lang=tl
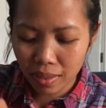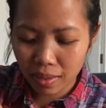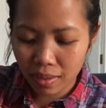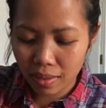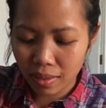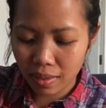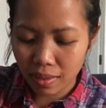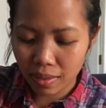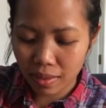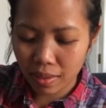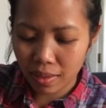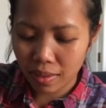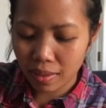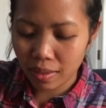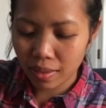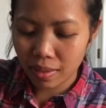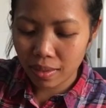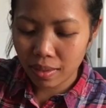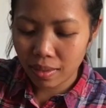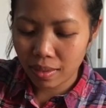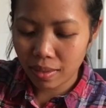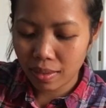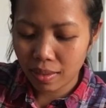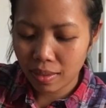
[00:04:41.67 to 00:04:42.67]

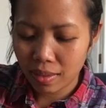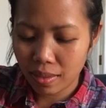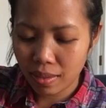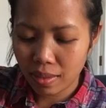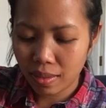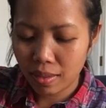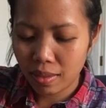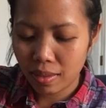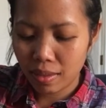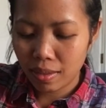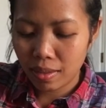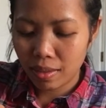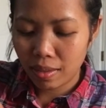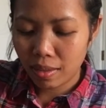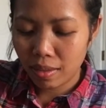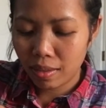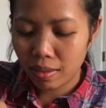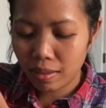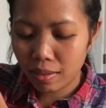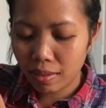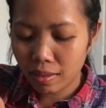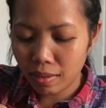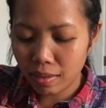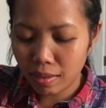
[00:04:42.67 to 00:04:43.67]
guys.
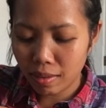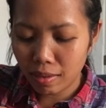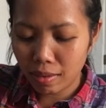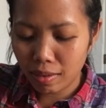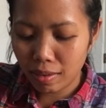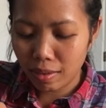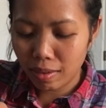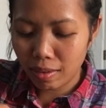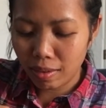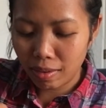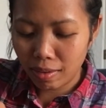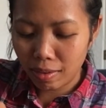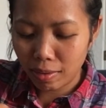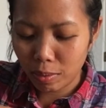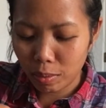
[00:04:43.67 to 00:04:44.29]
As in,